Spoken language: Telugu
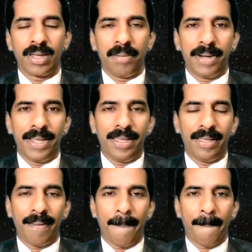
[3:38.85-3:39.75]
కాబట్టి
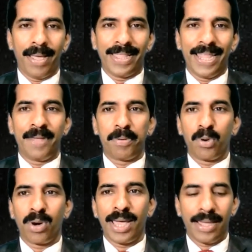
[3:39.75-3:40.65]
ఏదైనప్పుడు
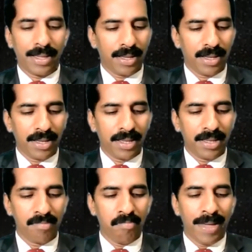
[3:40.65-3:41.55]
కూడా
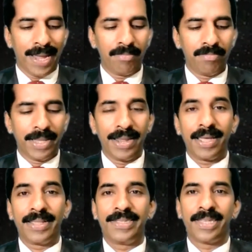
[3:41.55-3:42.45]
మనం తిరిగి
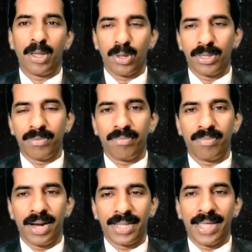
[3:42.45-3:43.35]
అది చేయవద్దు
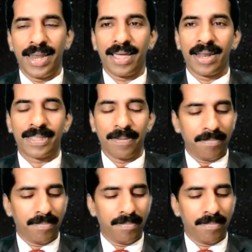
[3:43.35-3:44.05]
అంటే దానికి అర్థం